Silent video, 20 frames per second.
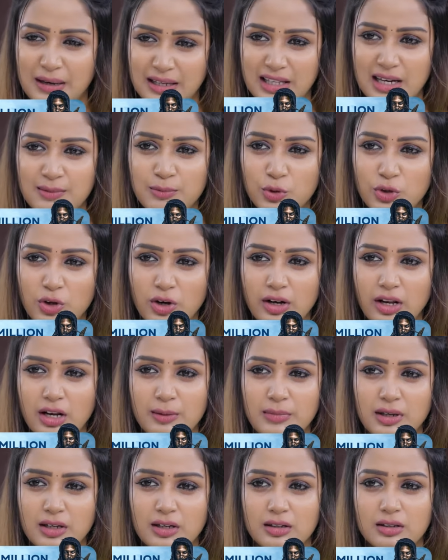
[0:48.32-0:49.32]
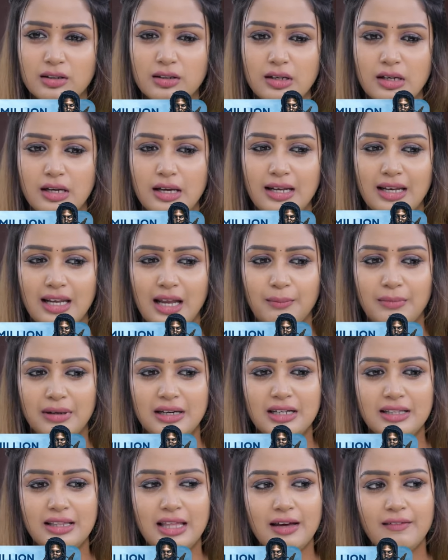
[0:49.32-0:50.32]
இப்ப அதுவா நமக்கு முக்கியம் நமக்கு
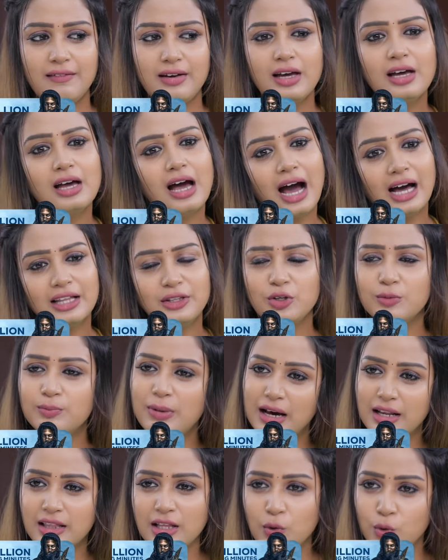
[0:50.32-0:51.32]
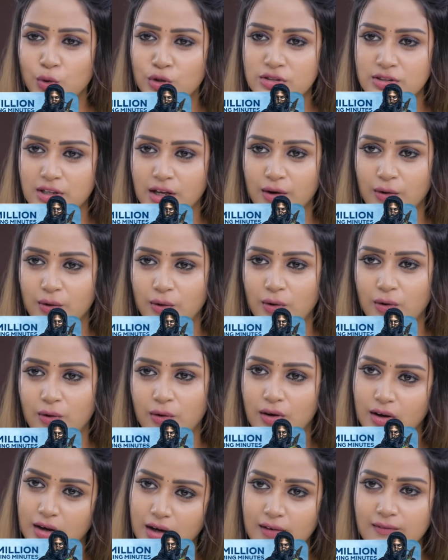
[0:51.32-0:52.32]
தேவை ஆதியும் பாரதியும் ஒன்னு சேரணும்
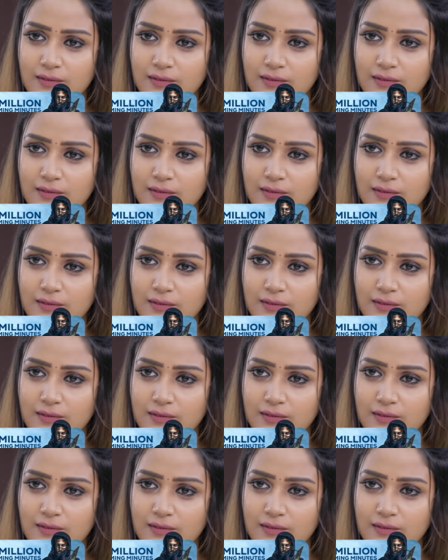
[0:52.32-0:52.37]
